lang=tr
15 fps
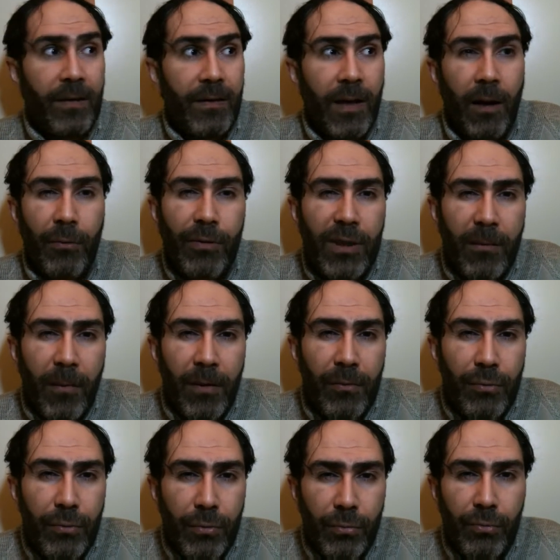Ya o zaman
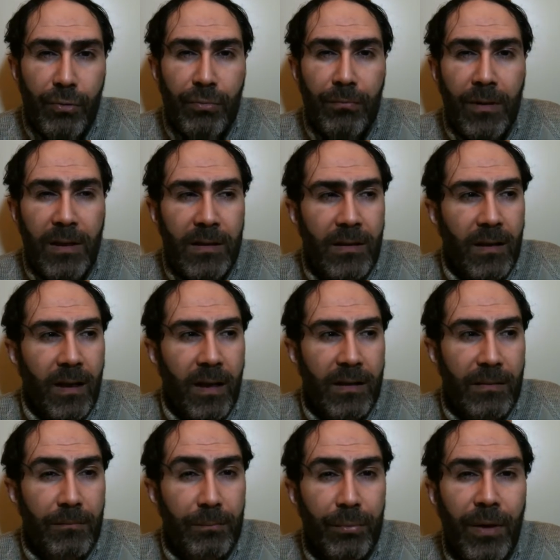şunu düşünmeniz
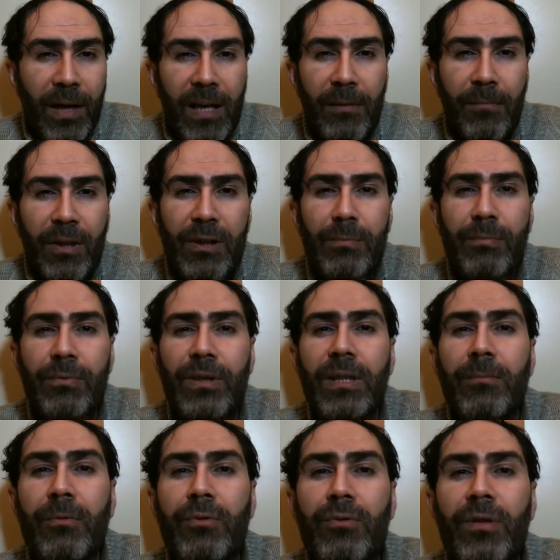lazım. Bu elmas
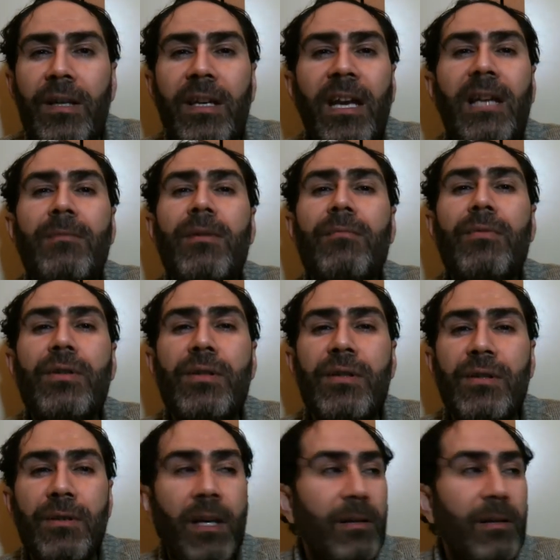buraya boşuna gelmemiştir.